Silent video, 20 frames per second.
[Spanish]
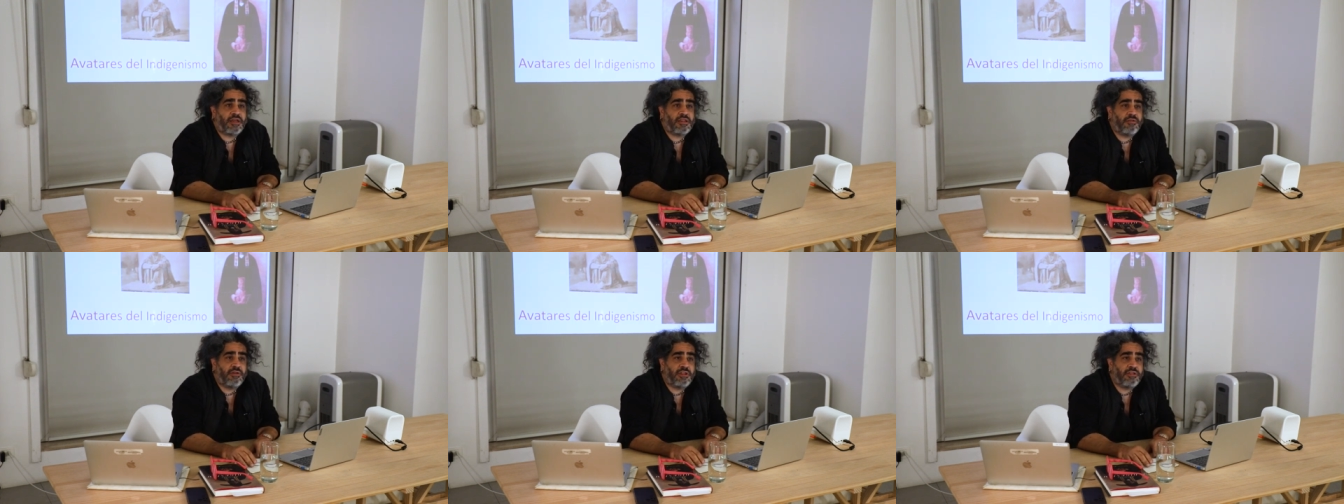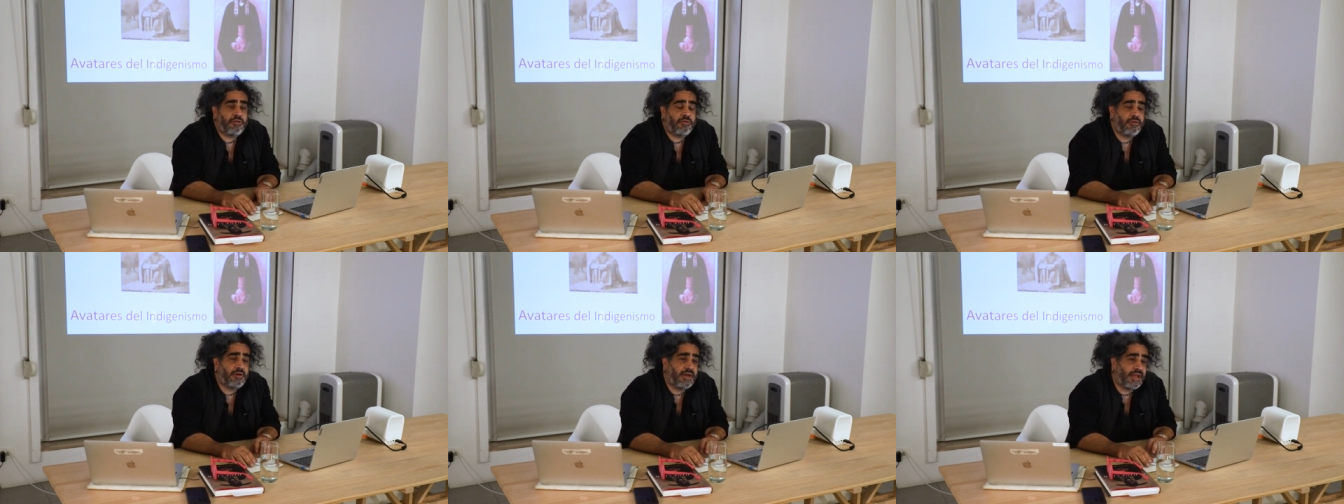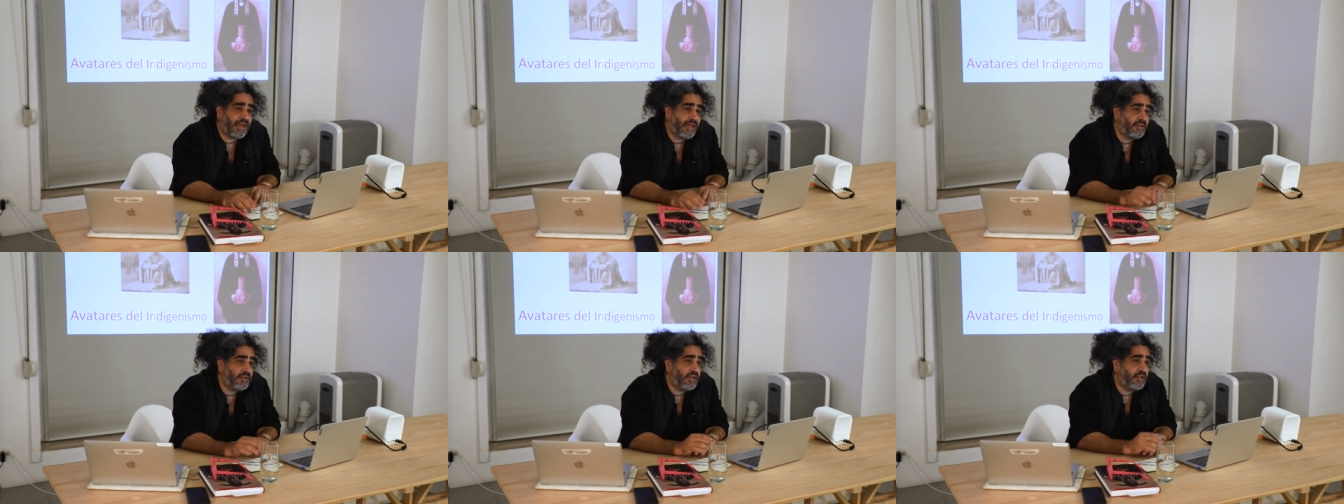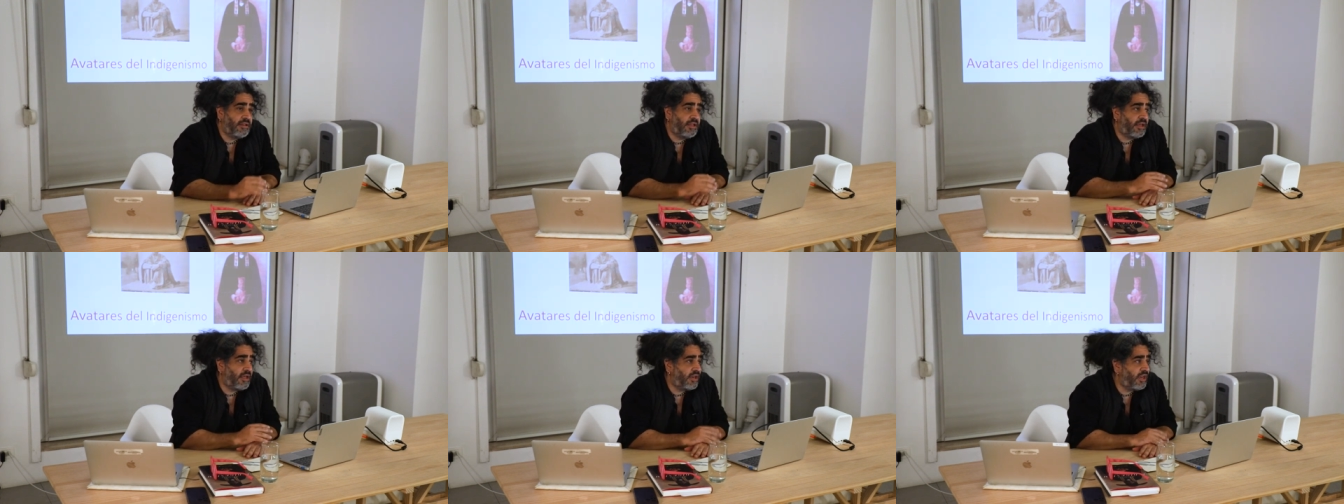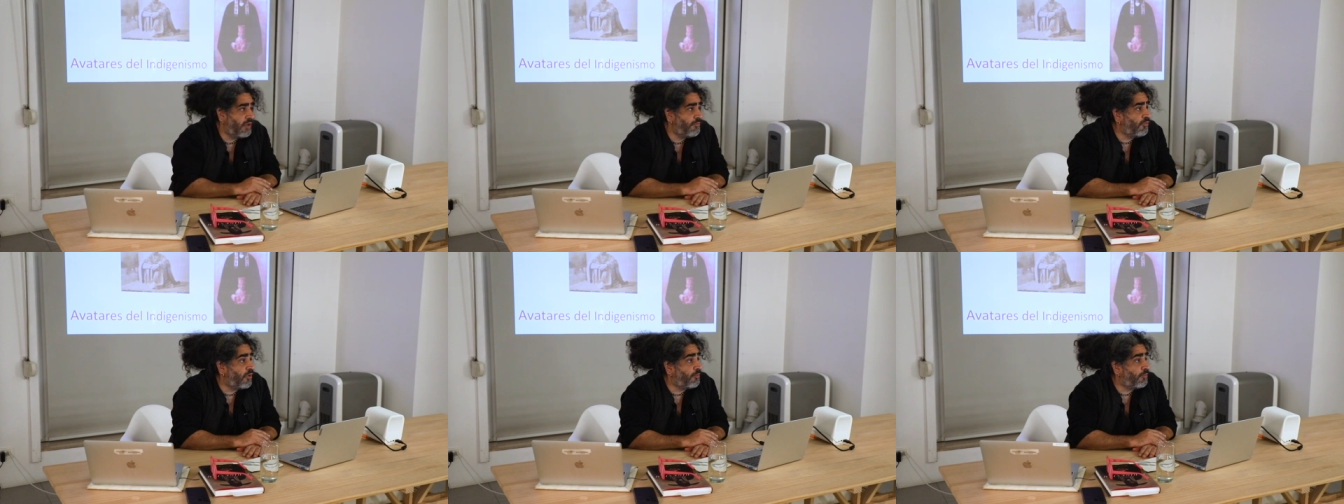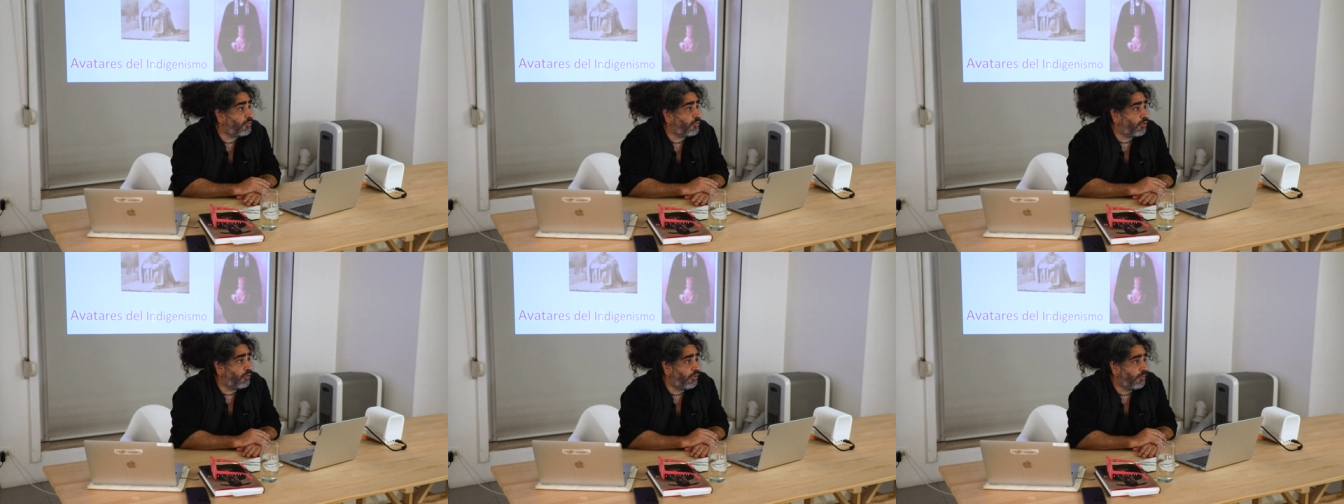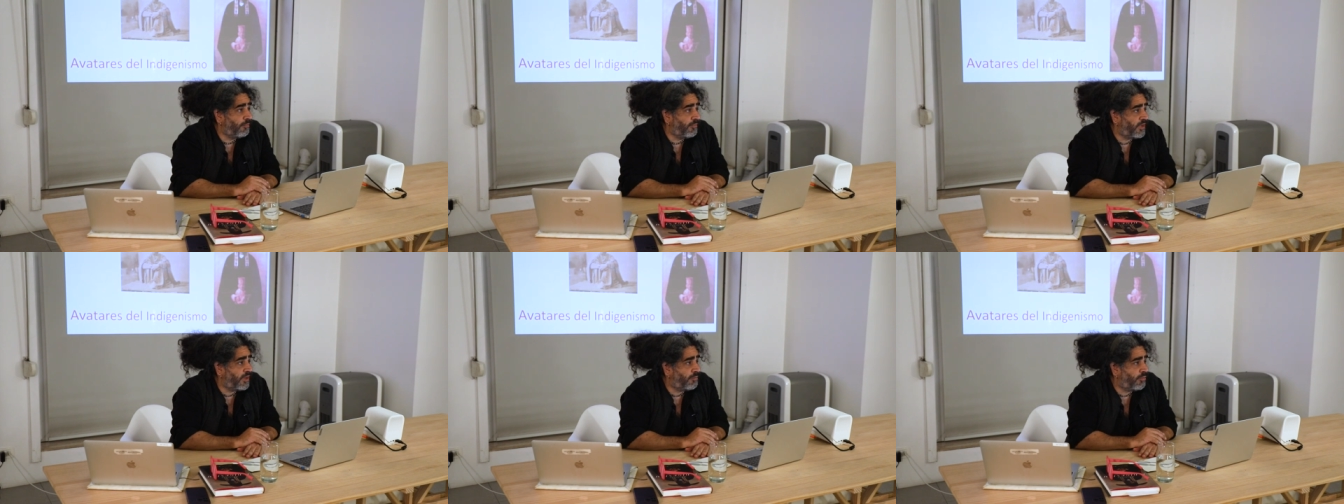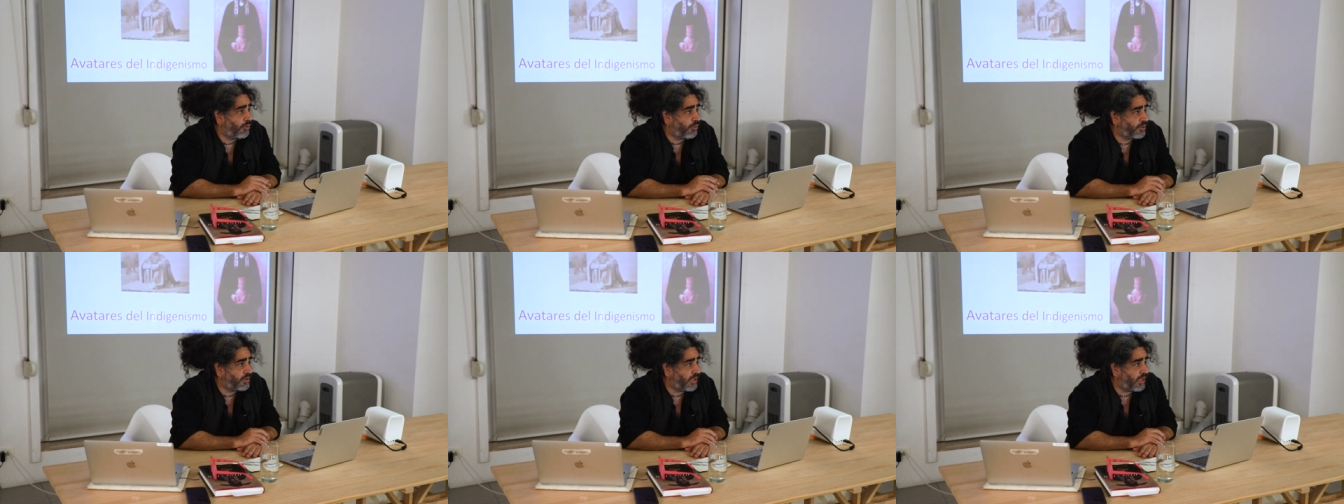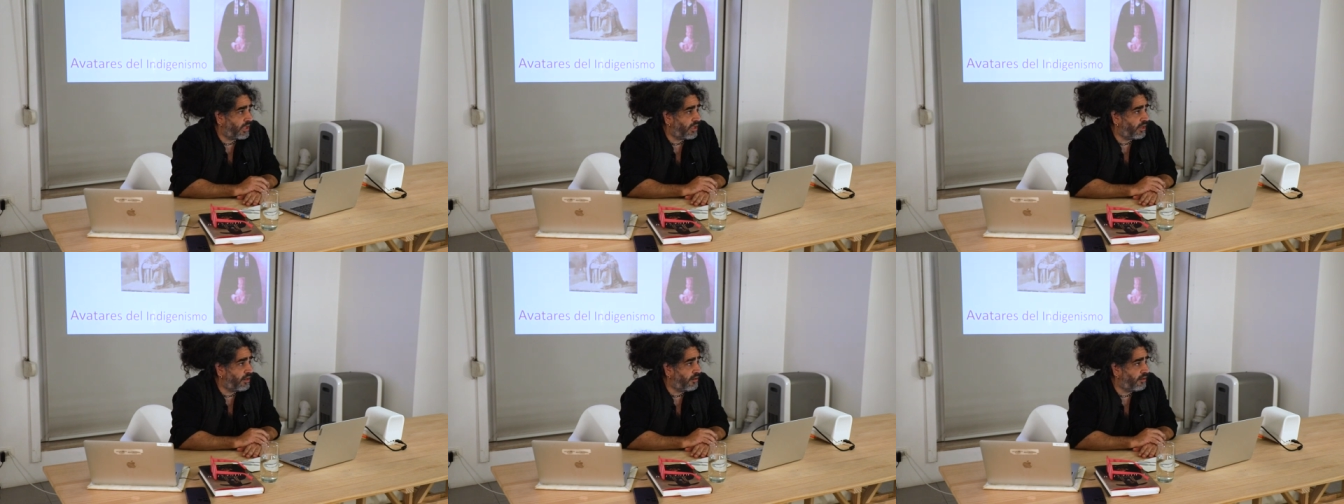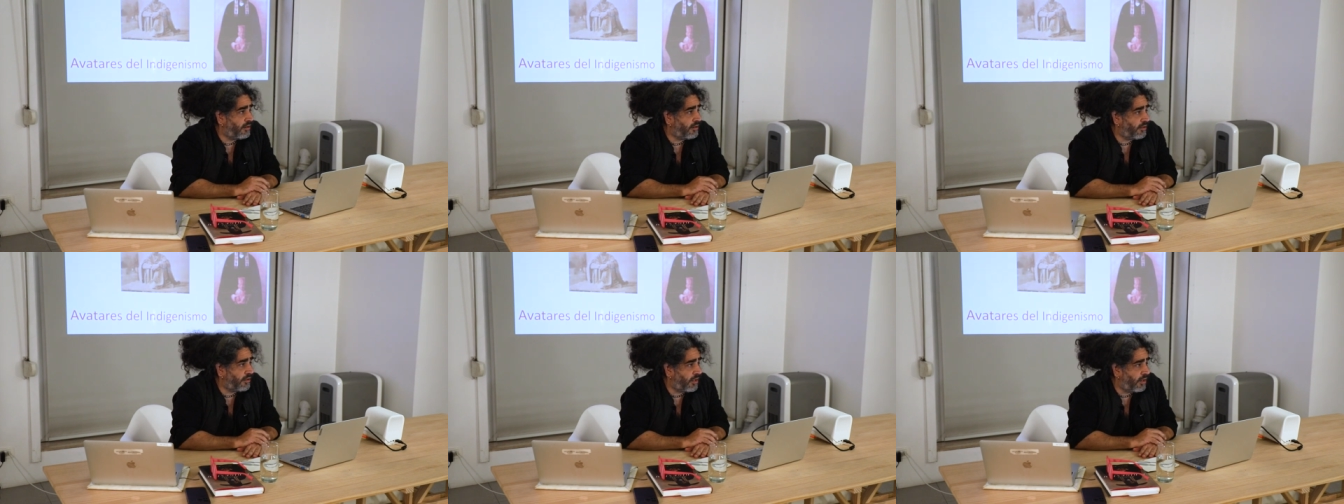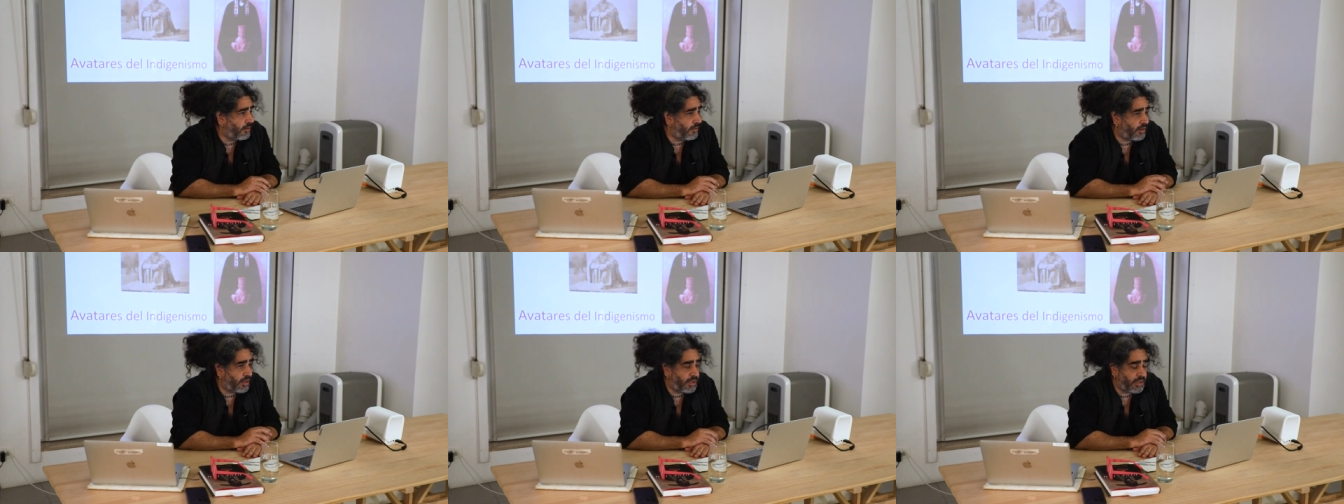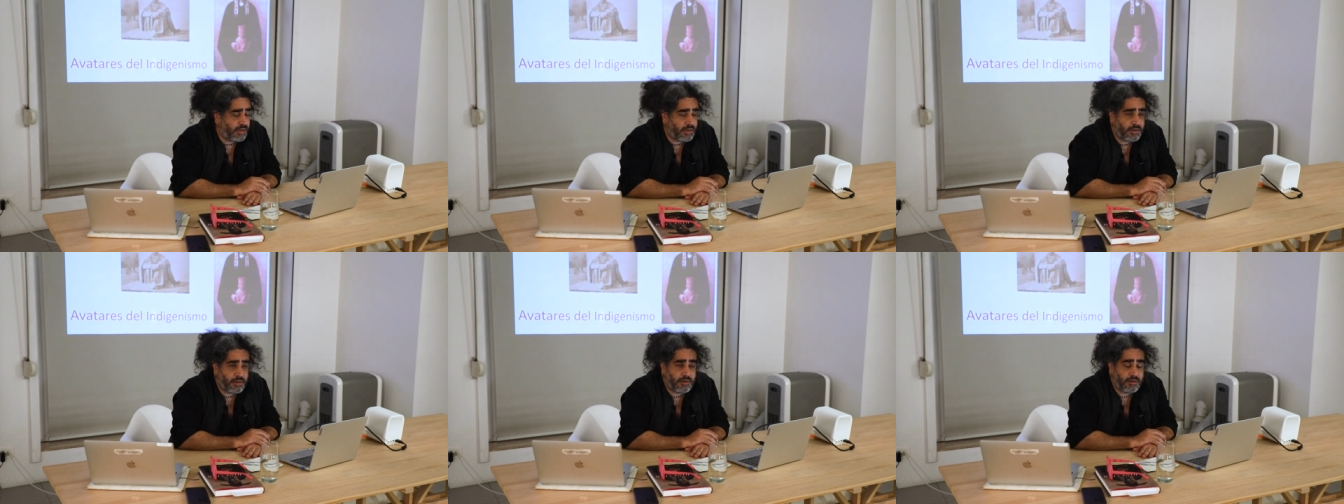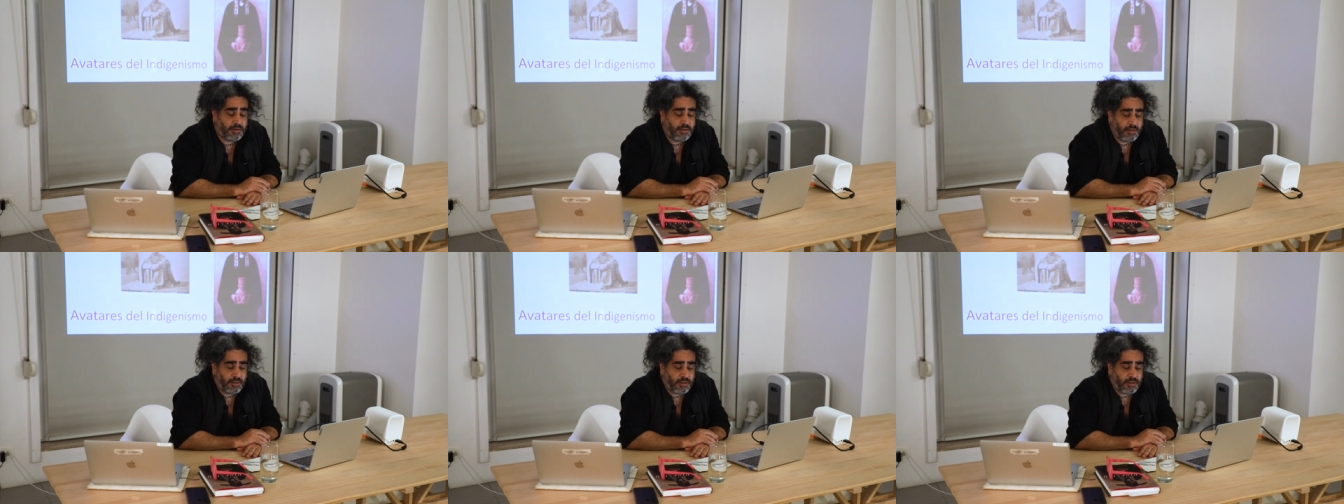exhibición Grande Indigenismo en Colombia, en Bogotá, en el,